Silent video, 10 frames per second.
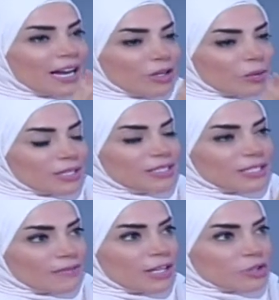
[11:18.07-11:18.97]
انه انت
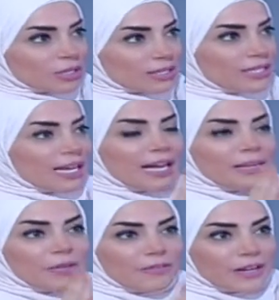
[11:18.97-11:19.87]
صفحه شخصيه
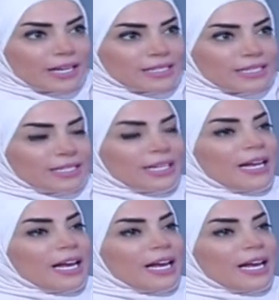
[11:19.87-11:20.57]
هذا بيفرق كثير